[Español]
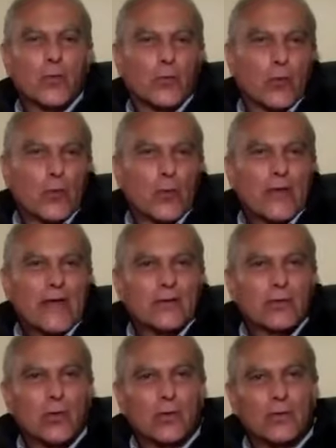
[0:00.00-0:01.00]

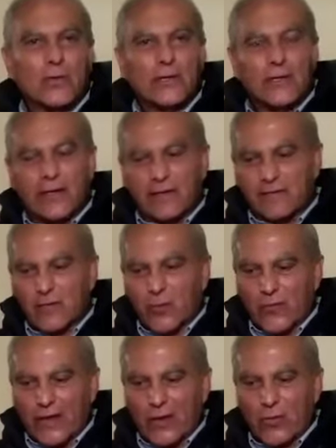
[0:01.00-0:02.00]
promoviendo ese
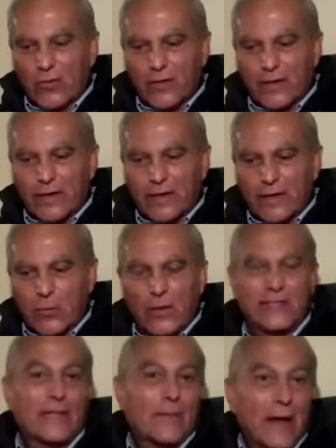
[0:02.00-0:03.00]
modelo que
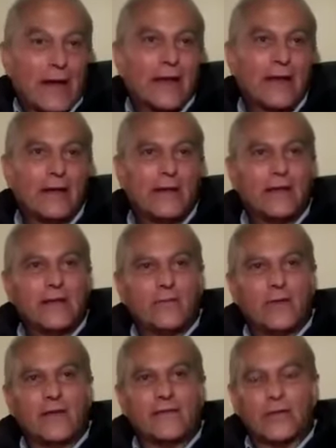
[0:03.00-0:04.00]
Guatemala
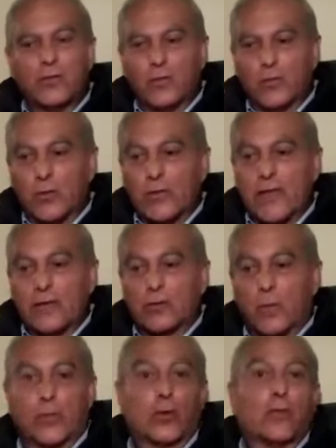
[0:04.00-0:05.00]
va a ser un
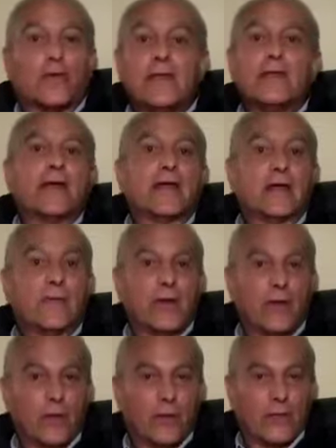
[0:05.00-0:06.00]
proyecto provida en
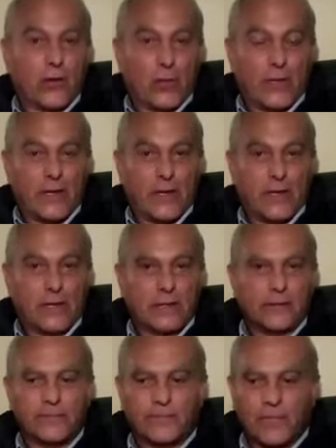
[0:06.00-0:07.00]

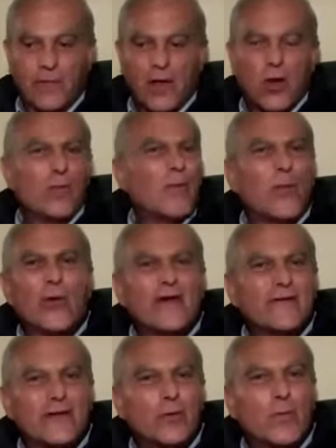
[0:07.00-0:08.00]
Iberoamérica. ¿Cómo
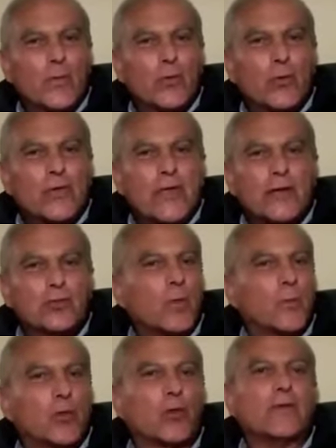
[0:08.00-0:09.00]
puede ser un
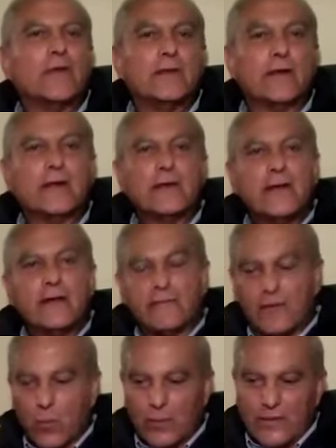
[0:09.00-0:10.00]
proyecto provida
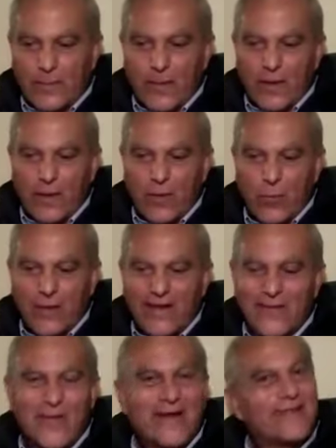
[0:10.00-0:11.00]
si en Guatemala
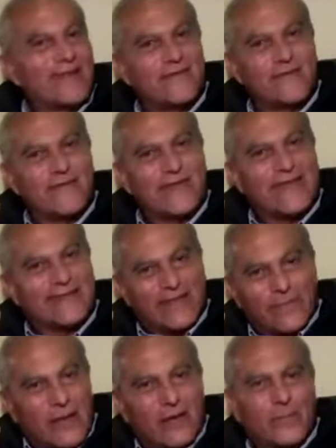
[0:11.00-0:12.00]
mueren más de
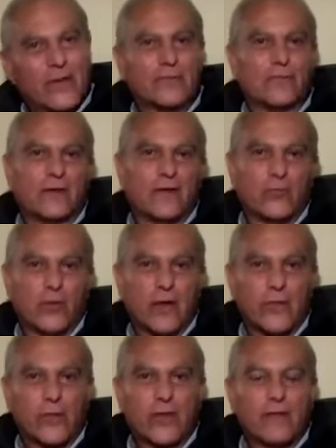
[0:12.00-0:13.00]
7.000 personas por
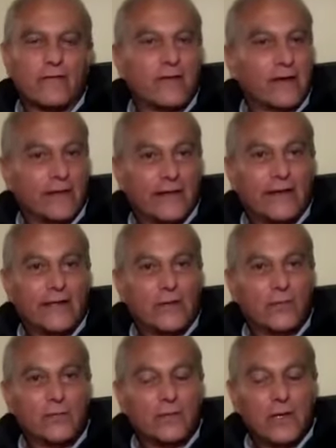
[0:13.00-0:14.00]
la violencia cada
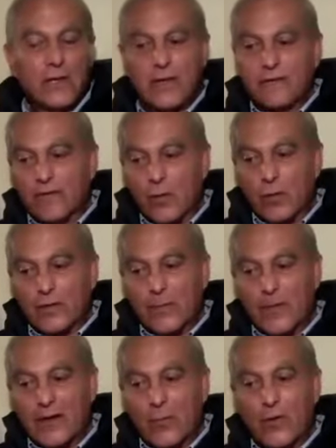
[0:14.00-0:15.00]
año? Si en
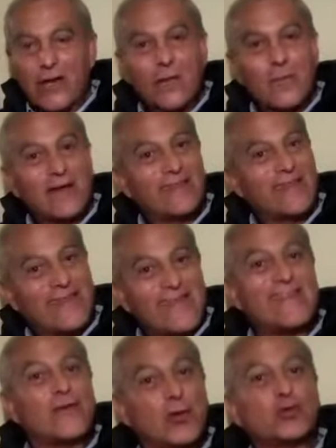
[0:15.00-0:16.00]
Guatemala mueren más de
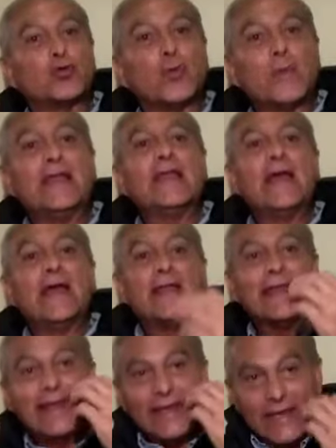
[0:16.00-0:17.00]
18.000
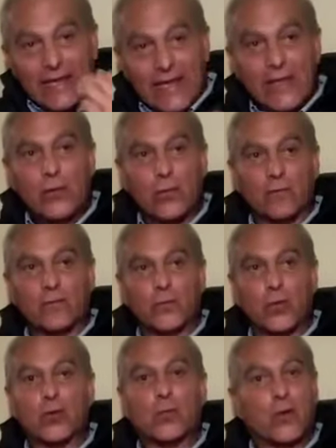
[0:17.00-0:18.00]
niños
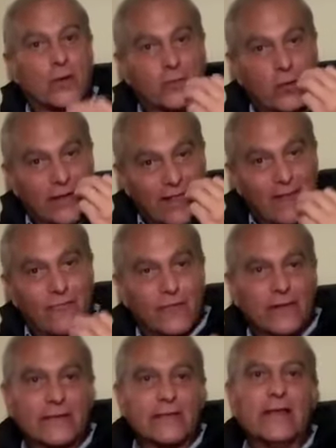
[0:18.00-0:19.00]
por mortalidad
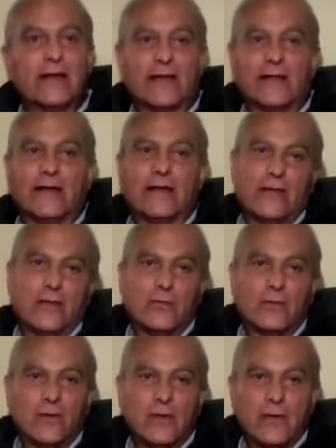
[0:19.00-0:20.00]
infantil cada
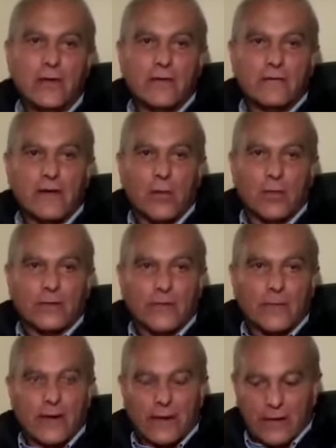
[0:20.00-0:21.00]
año? Si en
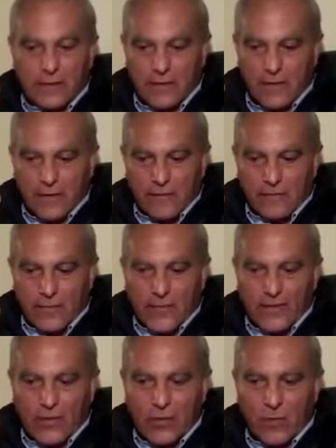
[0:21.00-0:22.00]
Guatemala se
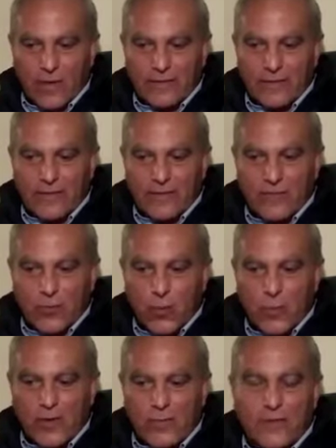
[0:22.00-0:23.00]
perdieron más de
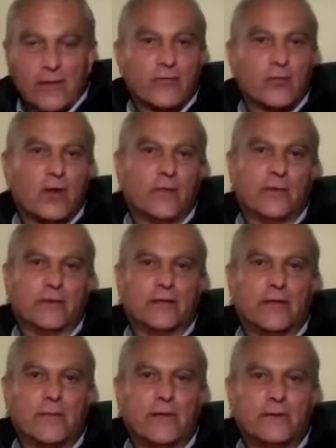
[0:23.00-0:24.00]
18.000 vidas por la
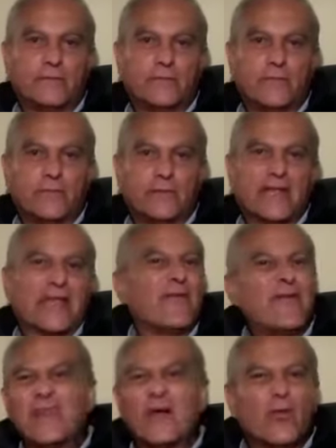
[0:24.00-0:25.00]
pandemia? ¿De qué
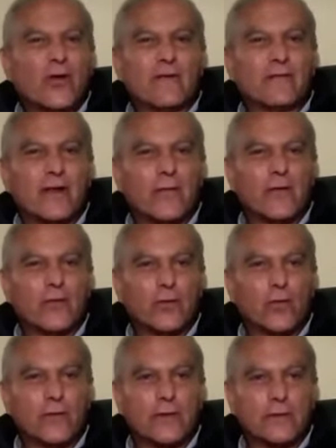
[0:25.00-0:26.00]
vida puede estar hablando el
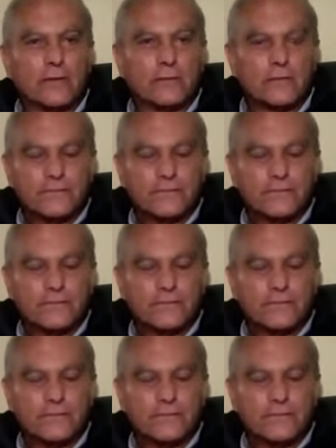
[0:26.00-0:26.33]
gobierno?